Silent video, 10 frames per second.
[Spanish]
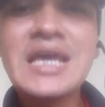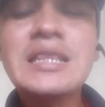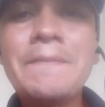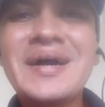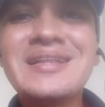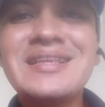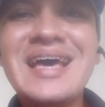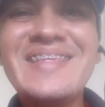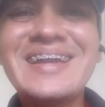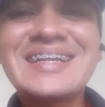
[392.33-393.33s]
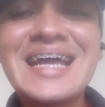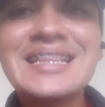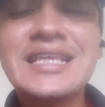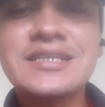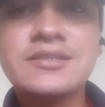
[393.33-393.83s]
esta partida de
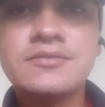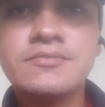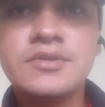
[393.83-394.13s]
ratas.